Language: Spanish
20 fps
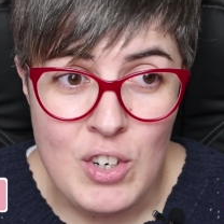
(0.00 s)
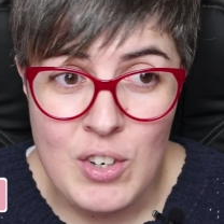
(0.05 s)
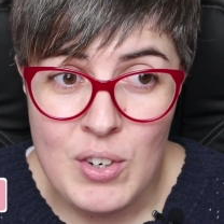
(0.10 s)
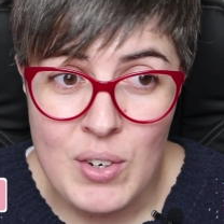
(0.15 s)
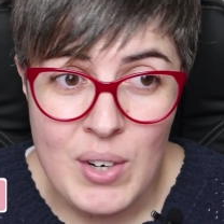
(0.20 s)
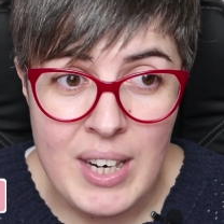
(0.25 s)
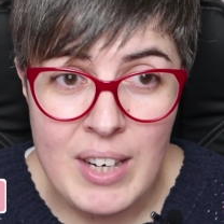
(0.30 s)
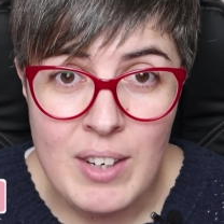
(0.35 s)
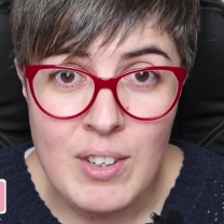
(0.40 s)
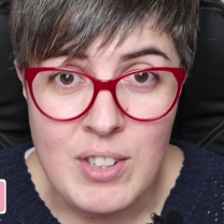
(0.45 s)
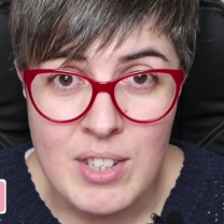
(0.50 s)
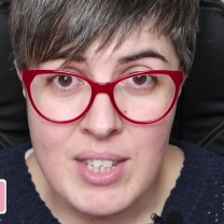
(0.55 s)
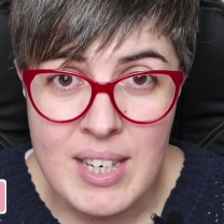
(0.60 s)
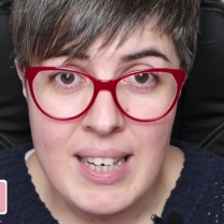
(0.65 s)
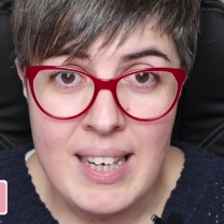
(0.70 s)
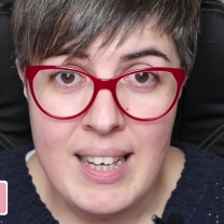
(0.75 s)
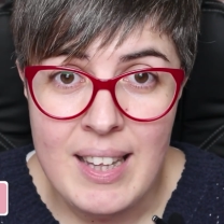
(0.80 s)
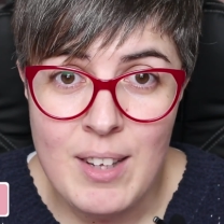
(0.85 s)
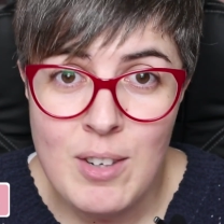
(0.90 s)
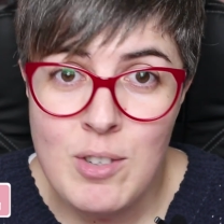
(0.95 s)
no he
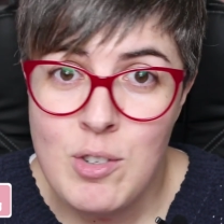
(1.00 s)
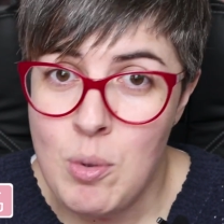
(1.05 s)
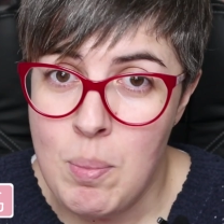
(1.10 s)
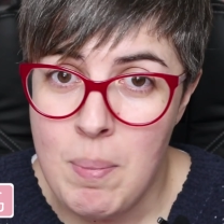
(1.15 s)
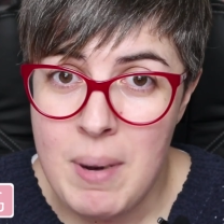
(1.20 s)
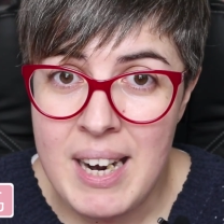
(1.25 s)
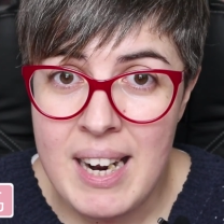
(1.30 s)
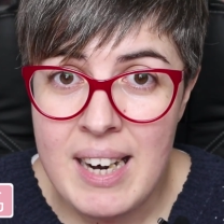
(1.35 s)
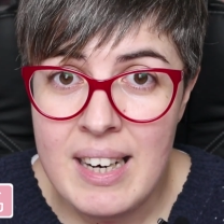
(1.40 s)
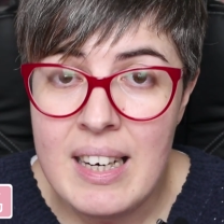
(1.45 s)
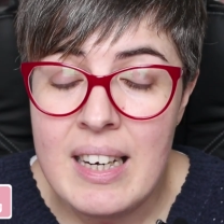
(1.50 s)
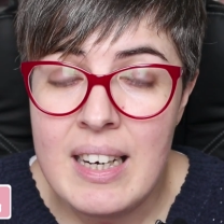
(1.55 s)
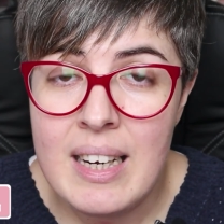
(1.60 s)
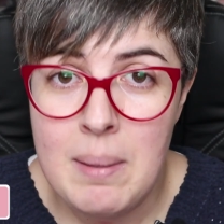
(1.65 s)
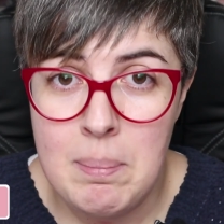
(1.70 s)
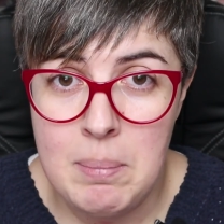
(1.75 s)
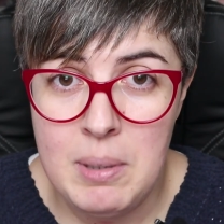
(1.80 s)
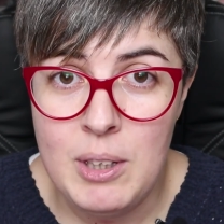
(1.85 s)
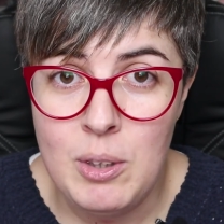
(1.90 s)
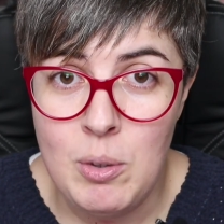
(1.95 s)
conseguido superar el
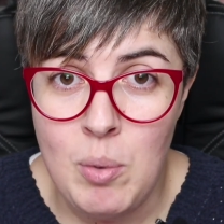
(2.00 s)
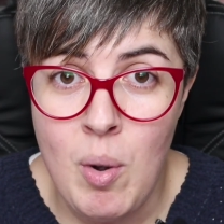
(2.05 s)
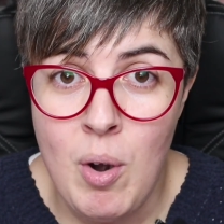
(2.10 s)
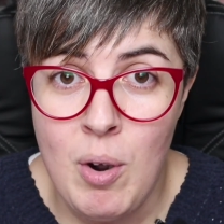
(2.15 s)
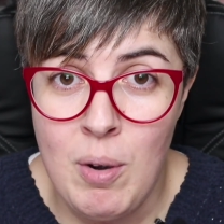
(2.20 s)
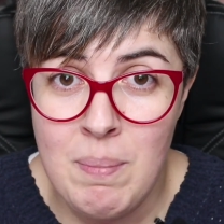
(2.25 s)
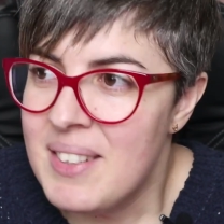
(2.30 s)
capítulo.